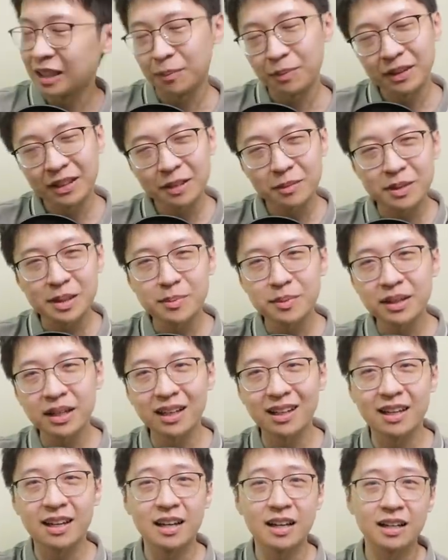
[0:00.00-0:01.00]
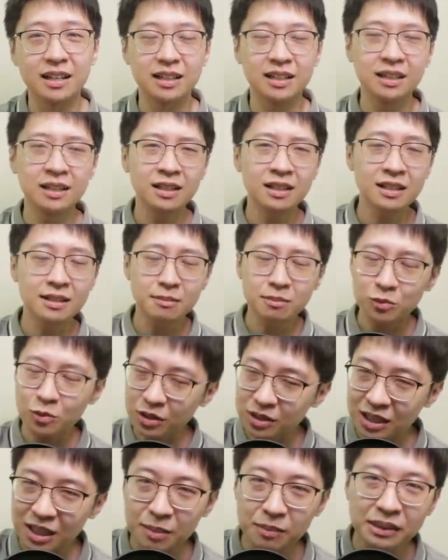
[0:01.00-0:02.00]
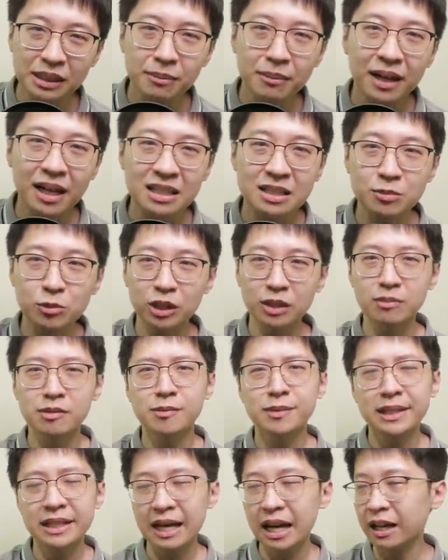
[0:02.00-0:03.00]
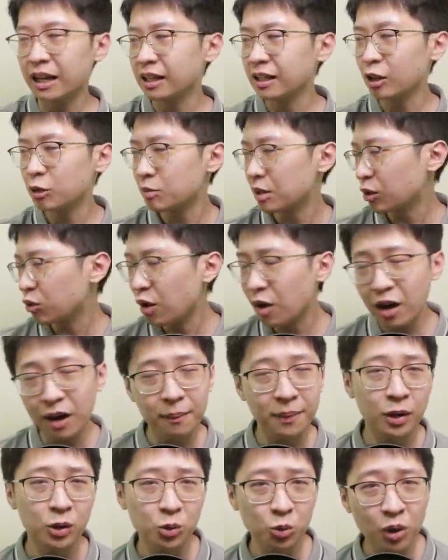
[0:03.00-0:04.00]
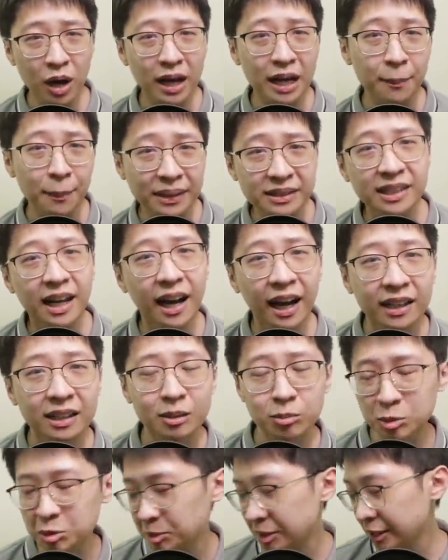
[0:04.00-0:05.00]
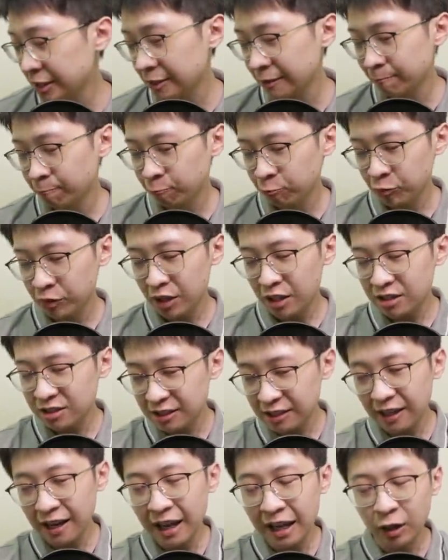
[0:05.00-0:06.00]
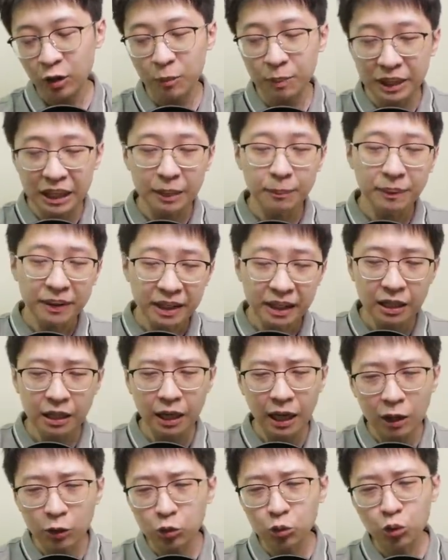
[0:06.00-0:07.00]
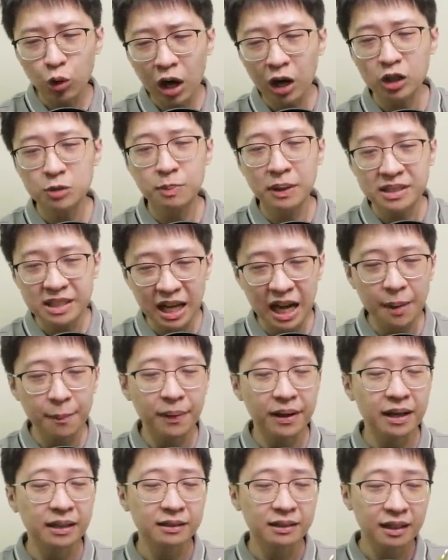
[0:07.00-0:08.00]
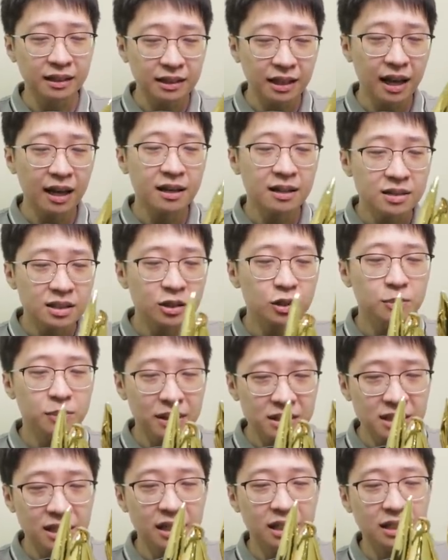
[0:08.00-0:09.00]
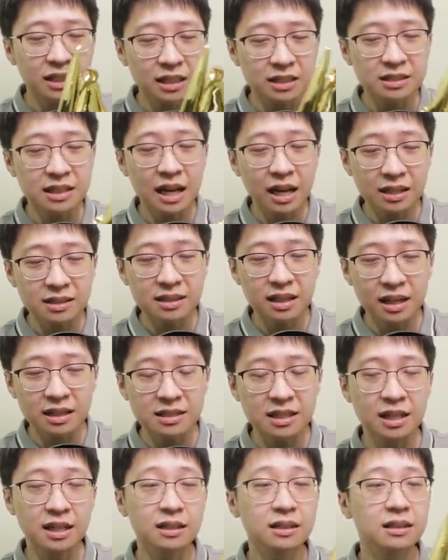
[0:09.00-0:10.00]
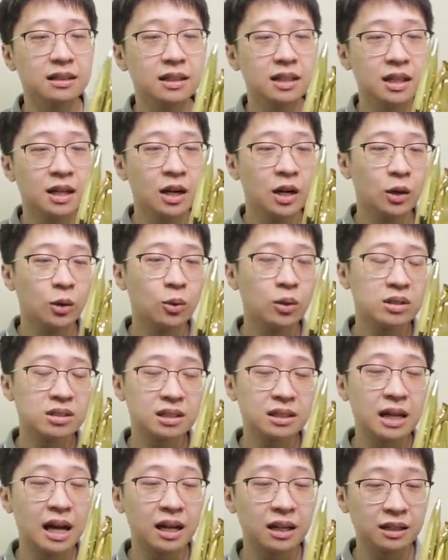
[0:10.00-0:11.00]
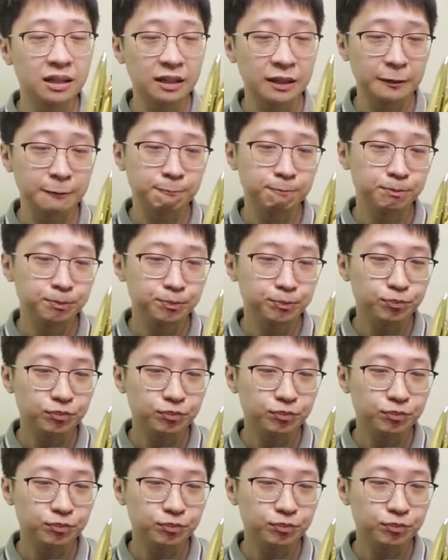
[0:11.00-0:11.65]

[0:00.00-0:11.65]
tapi ini benar-benar ya um, gue sangat berterima kasih buat teman-teman ya akhirnya rumah gue baru gue ada pajangan teman-teman setelah gue pikir-pikir aduh gue harus pajang apa ya ternyata ada satu pajangan yang sangat sangat sangat gue senangi